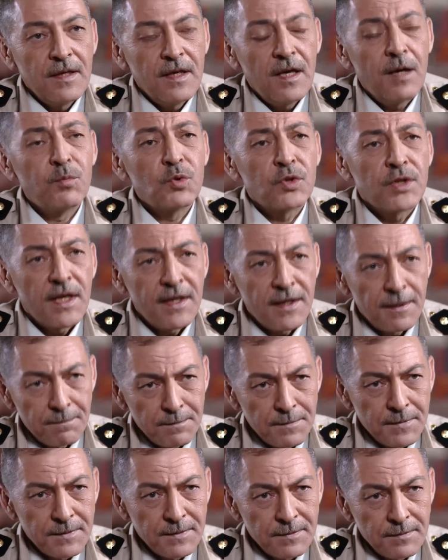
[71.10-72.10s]
ابو طالب
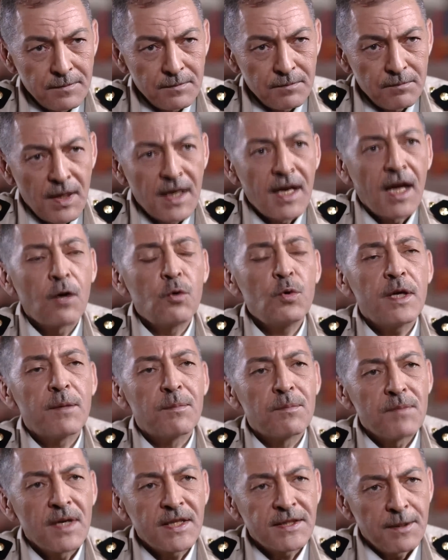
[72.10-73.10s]
بلغوني
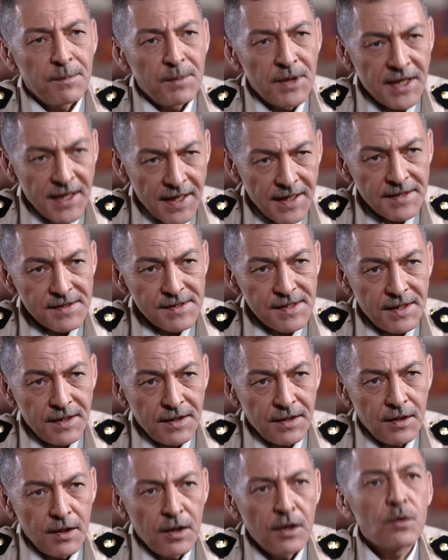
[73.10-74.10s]
من مكتب الرئاسه
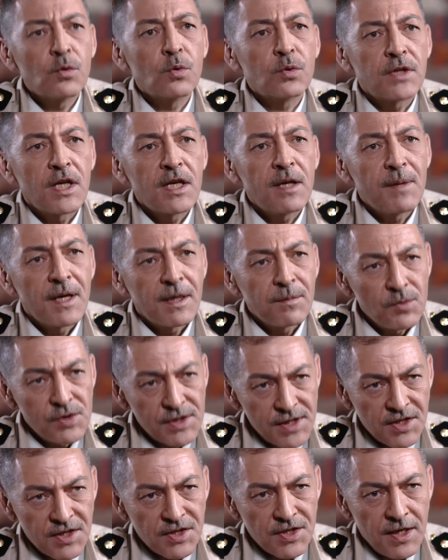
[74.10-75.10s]
انه طلبك
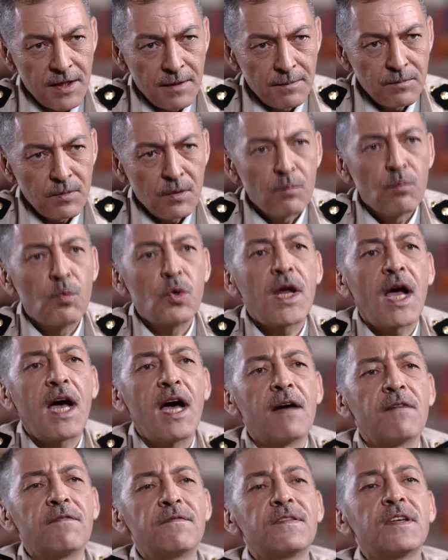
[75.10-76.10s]
مستجاب
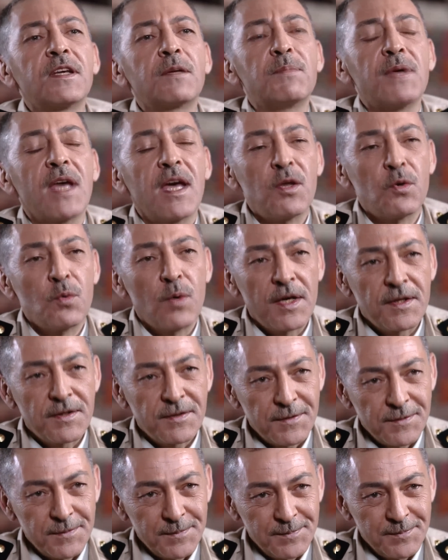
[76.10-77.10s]
ومرحب فيك باي
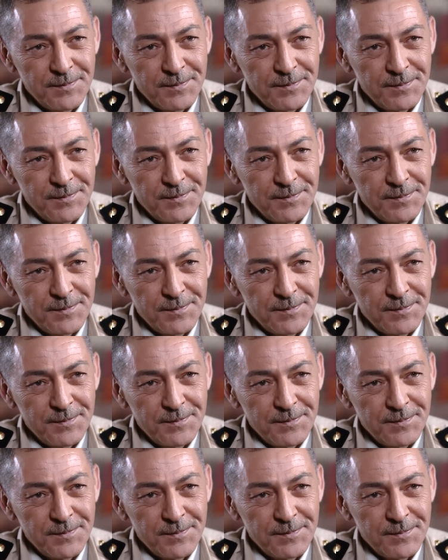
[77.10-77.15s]
وقت